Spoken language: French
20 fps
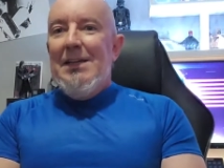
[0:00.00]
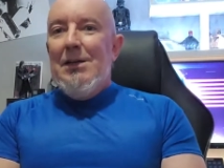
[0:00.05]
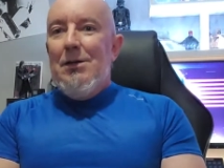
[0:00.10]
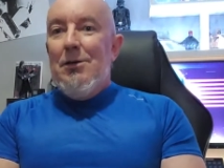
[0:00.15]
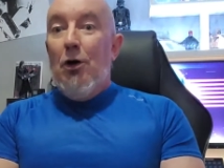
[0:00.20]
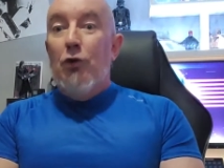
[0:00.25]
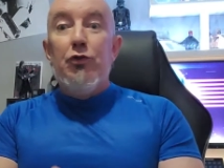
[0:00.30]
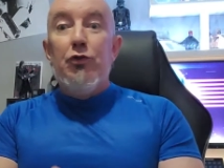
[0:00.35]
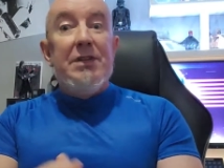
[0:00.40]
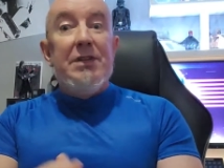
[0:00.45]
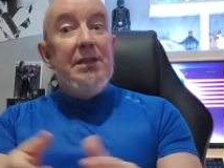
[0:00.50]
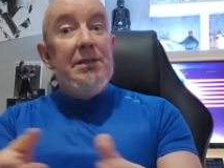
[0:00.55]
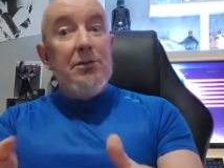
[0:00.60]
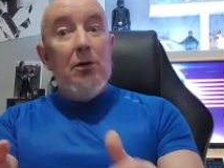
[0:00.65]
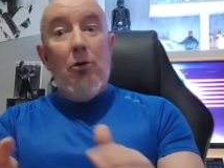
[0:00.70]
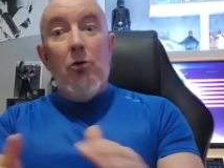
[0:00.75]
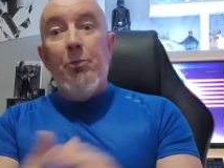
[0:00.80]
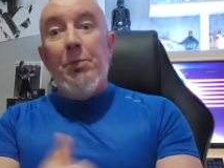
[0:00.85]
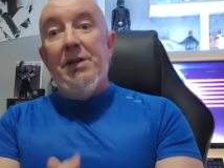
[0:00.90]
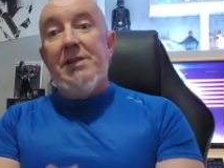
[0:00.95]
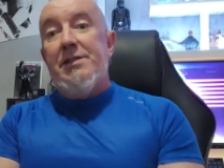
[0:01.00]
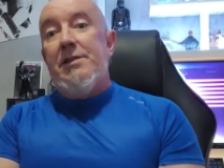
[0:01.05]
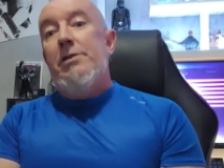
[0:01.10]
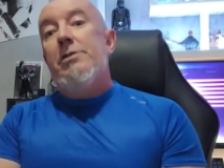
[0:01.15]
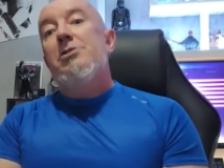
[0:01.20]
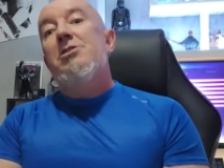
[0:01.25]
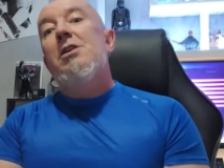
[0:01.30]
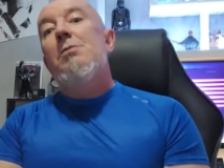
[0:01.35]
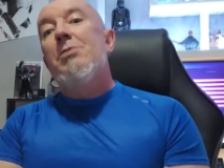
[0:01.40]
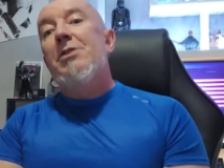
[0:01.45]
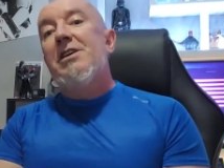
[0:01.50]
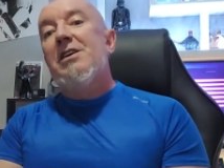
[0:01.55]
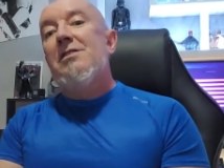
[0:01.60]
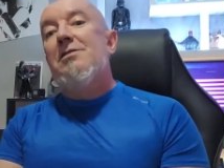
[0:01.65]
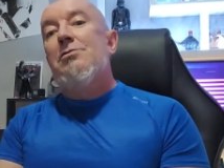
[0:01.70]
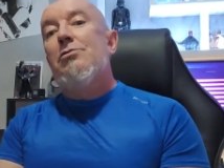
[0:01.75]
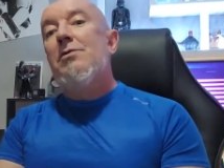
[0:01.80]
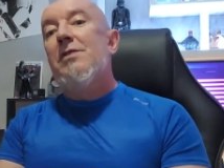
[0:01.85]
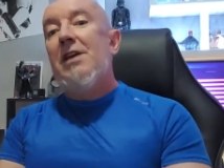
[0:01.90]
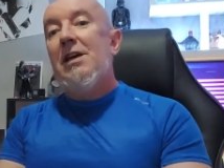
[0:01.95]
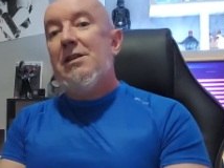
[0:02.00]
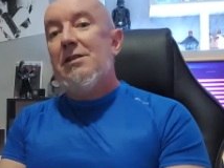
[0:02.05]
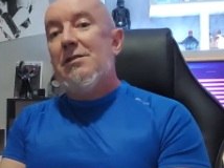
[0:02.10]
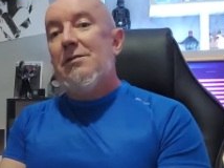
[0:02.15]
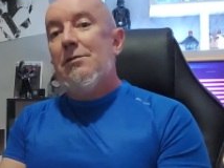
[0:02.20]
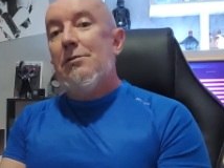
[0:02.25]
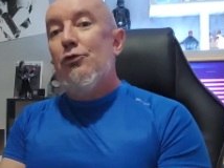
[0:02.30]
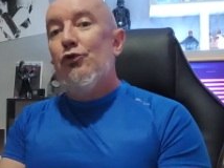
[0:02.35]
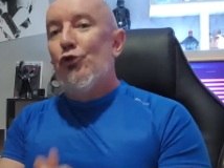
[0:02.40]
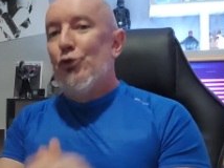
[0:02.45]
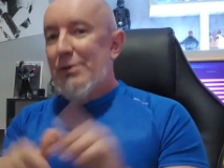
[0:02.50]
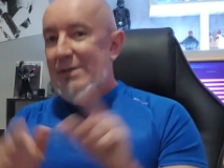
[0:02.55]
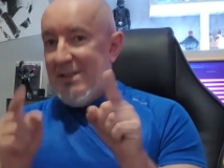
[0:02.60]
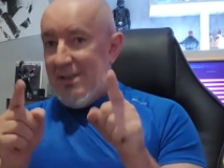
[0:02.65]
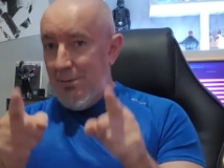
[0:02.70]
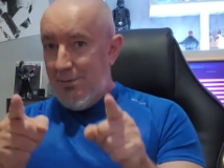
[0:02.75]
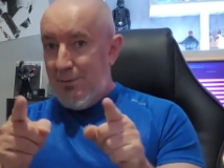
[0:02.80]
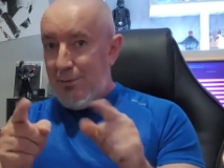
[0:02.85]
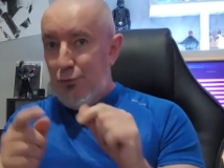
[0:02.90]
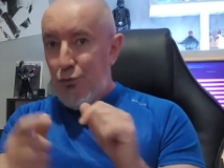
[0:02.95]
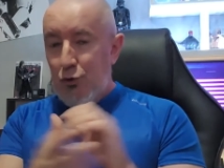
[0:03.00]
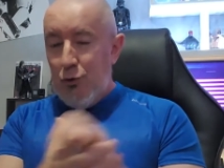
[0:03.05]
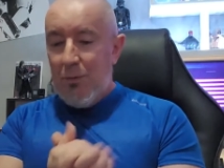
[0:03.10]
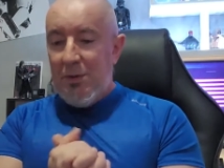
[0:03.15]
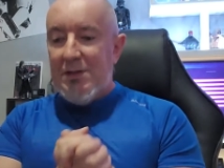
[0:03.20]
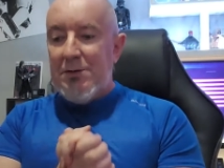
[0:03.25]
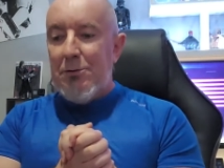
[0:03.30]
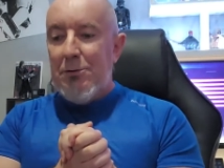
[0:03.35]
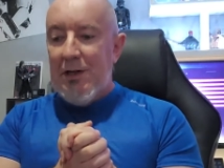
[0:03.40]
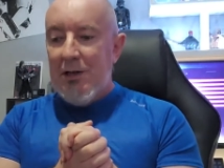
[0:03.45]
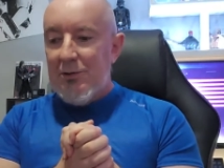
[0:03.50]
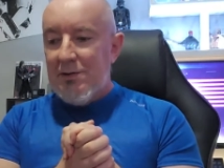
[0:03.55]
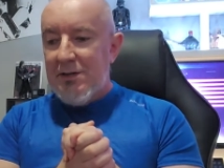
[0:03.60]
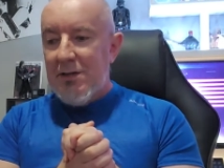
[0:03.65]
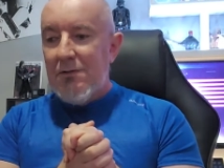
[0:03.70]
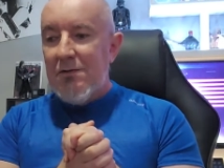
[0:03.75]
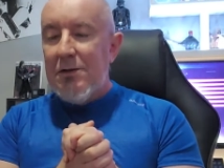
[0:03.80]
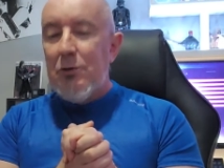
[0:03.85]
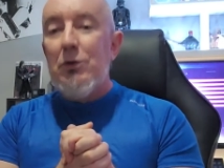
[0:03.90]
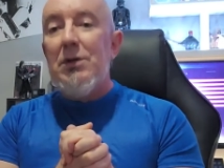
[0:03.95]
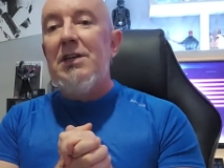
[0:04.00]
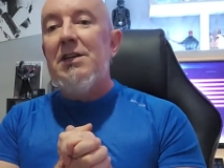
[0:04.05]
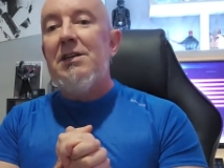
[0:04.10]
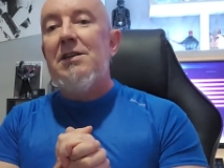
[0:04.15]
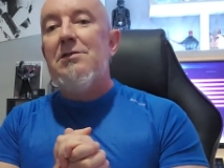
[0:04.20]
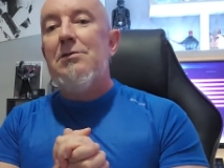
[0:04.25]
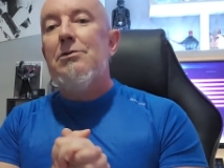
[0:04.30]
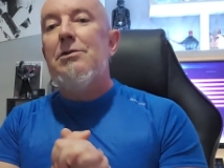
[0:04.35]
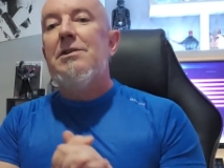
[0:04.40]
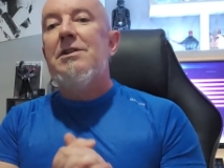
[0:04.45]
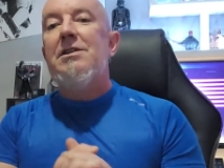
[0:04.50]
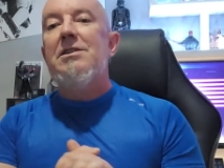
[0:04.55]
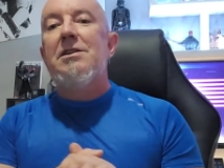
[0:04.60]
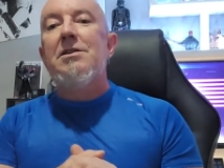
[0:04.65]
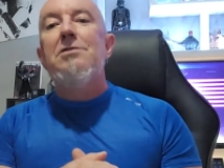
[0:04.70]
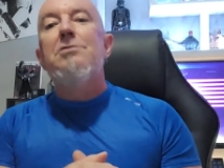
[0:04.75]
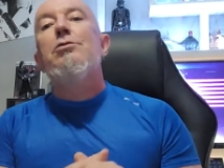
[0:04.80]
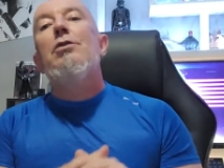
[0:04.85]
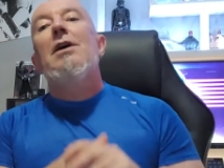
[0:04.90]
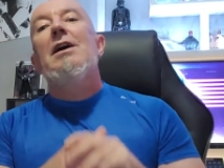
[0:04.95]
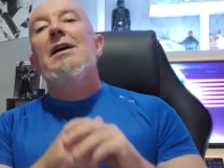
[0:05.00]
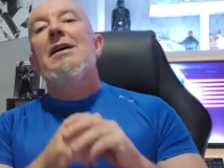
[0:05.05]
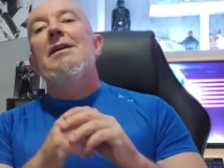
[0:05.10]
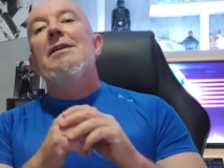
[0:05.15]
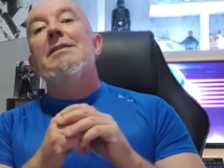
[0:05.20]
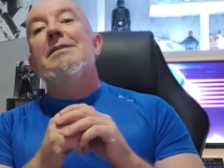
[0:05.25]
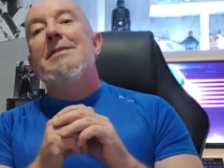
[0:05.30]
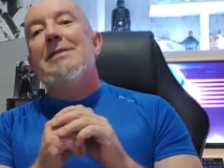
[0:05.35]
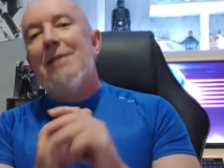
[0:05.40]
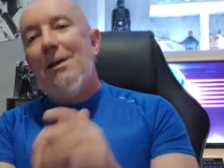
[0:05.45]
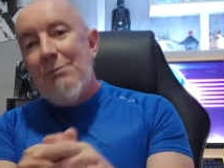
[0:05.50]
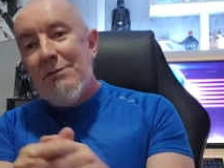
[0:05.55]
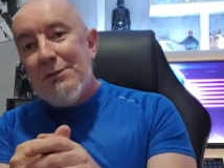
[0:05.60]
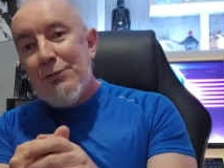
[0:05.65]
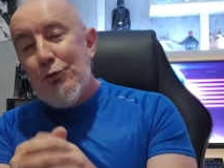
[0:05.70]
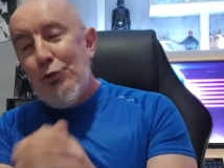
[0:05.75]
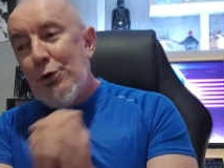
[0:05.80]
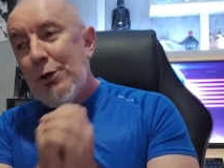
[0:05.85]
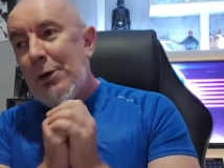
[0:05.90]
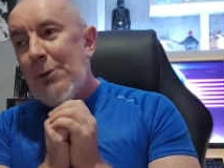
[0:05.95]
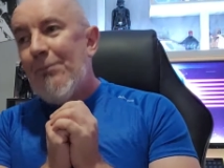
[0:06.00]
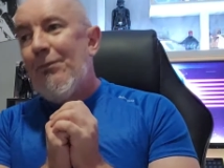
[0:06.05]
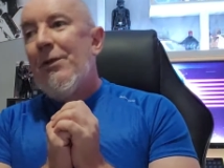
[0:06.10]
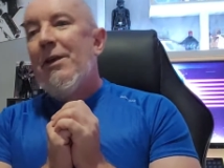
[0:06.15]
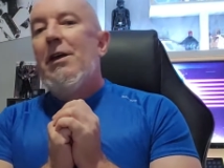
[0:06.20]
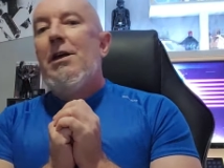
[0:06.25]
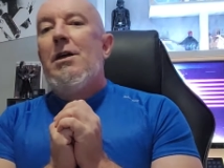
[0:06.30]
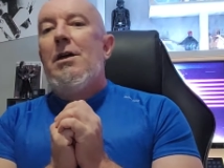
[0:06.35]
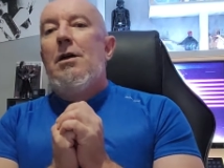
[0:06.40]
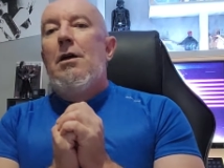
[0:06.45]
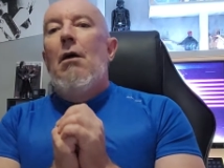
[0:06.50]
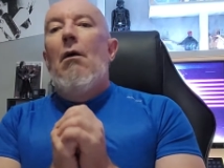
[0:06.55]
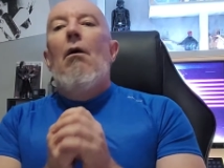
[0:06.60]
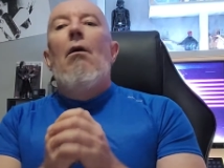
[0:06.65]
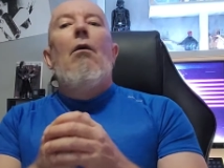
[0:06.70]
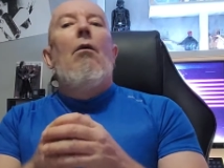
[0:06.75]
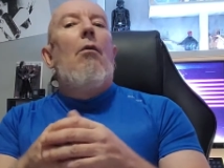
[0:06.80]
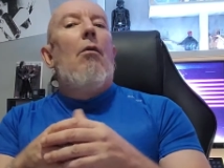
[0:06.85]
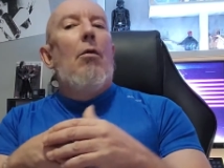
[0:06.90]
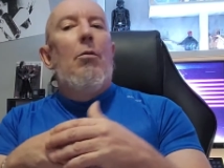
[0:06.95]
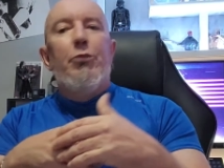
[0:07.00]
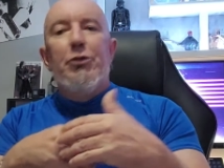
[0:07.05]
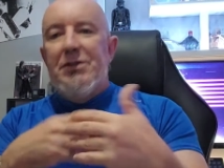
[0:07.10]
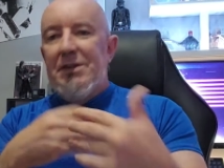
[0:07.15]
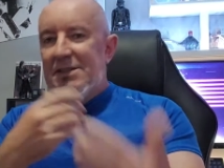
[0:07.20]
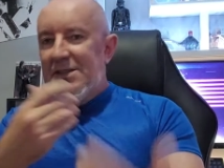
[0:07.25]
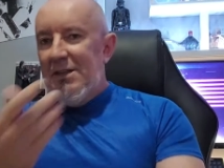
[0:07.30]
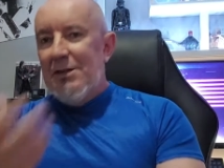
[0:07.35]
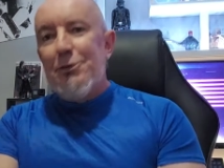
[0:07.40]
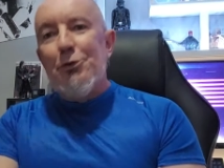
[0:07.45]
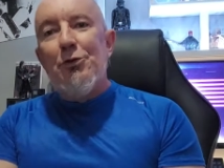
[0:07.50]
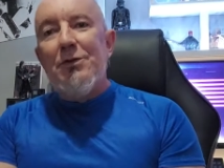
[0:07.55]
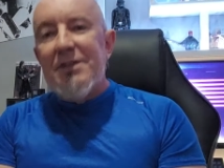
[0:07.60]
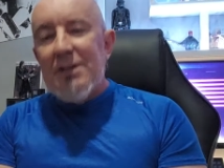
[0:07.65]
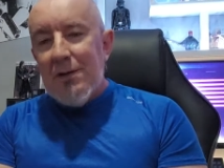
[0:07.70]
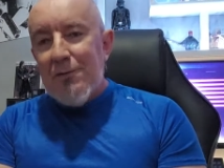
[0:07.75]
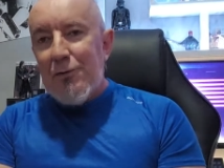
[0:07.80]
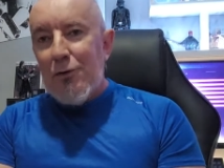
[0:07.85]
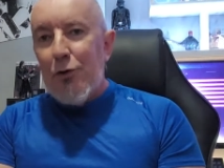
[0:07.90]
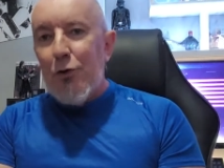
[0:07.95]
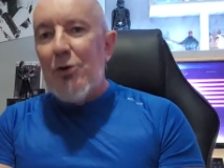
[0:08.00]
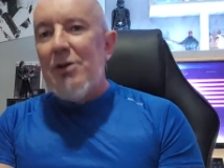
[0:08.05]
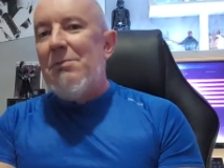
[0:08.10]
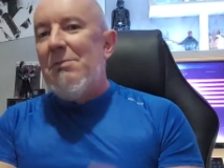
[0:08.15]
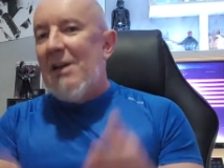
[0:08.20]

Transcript: en utilisant au passage l'application Dex de Samsung, parce que là dans cette vidéo il est question de tester sur un Samsung, on peut tester sur l'autre téléphone Android,